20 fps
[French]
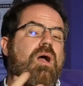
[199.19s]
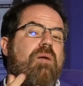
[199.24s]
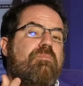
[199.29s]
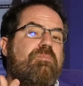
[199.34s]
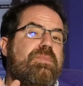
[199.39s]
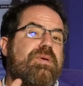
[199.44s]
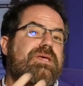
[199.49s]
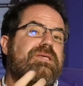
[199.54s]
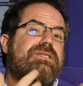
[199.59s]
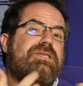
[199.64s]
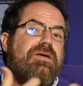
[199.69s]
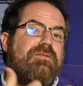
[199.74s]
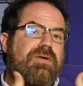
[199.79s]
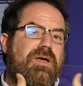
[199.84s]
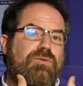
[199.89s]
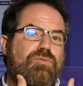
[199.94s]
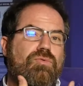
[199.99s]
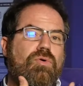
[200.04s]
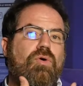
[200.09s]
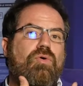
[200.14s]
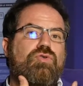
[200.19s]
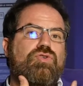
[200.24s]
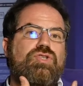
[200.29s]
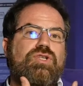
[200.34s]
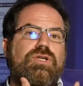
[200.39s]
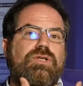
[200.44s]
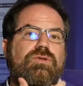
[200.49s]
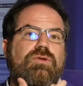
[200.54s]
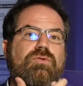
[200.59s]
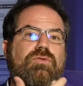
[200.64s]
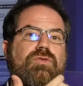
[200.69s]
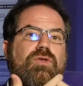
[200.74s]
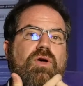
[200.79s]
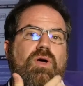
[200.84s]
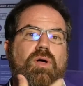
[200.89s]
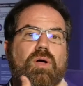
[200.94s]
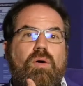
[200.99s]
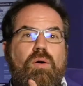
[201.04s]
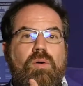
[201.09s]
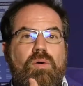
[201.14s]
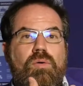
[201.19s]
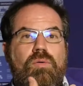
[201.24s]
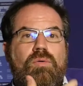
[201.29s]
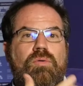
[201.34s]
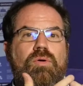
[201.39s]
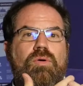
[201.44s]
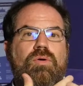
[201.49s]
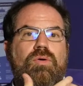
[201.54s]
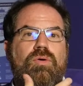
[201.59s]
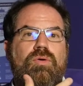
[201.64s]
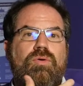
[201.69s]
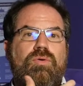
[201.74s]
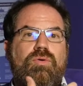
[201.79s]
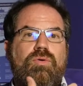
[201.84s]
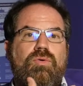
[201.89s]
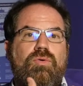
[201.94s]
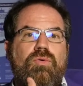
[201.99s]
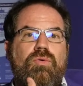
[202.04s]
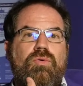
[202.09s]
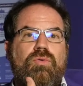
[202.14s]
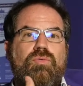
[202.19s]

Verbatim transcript: mais ça va nous ranger dans un rang euh,